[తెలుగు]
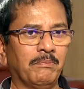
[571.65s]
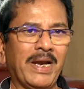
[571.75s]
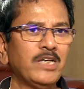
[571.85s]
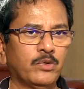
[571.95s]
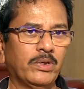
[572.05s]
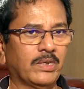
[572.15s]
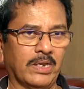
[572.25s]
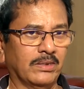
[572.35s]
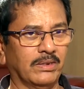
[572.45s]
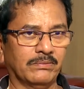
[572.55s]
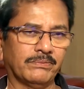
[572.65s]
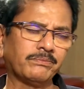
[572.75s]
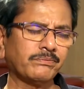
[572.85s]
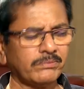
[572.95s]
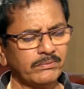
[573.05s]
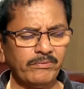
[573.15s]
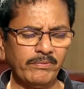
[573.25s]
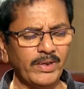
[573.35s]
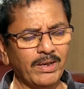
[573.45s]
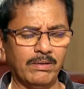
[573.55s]
బ్యాడ్ స్టూడెంట్ కాదు నేను
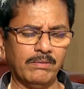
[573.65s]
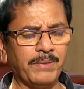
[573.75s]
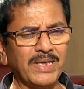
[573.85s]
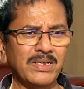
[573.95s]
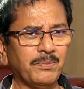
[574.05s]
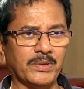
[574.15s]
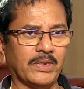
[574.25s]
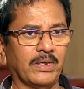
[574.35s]
పాస్ అయిపోతాను